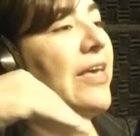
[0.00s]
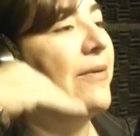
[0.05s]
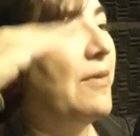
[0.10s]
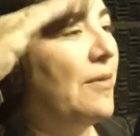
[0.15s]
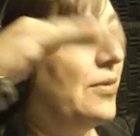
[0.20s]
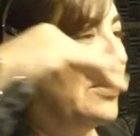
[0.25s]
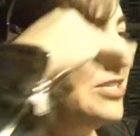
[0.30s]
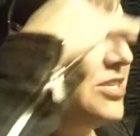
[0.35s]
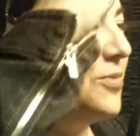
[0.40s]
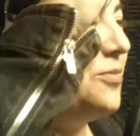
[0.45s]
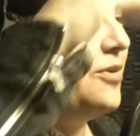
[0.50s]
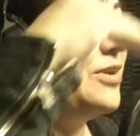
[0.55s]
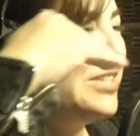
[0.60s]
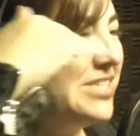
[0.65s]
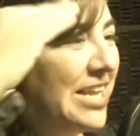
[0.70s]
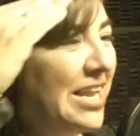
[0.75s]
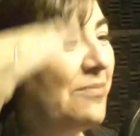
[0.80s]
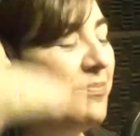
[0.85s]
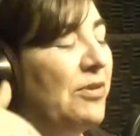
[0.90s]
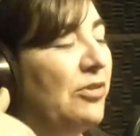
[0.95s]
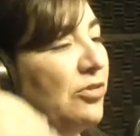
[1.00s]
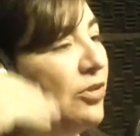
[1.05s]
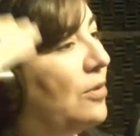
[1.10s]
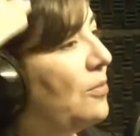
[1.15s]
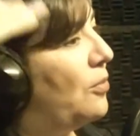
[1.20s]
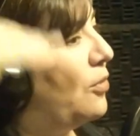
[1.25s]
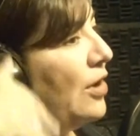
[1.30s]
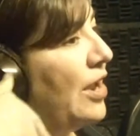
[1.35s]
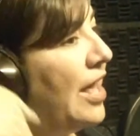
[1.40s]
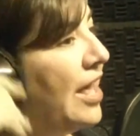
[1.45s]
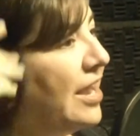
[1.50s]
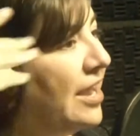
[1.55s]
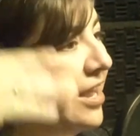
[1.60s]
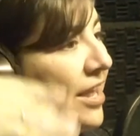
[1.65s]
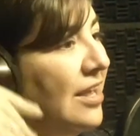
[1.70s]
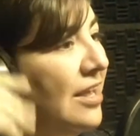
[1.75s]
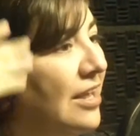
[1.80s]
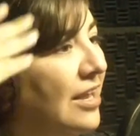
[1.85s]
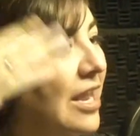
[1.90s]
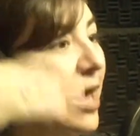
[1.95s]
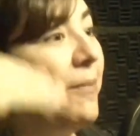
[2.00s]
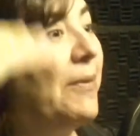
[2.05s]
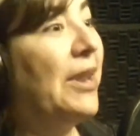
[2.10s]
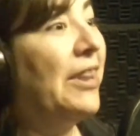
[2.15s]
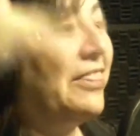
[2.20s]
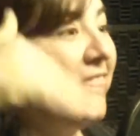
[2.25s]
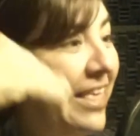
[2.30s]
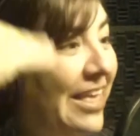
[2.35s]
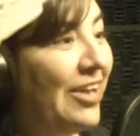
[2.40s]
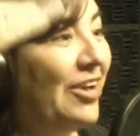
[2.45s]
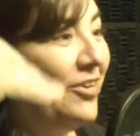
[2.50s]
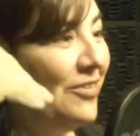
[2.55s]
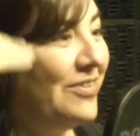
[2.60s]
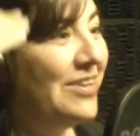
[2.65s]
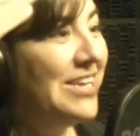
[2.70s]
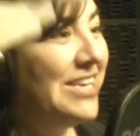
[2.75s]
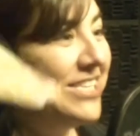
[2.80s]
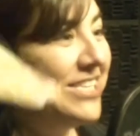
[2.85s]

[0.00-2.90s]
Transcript: llamémoslo así como dicen las personas, Envolar la perdiz, como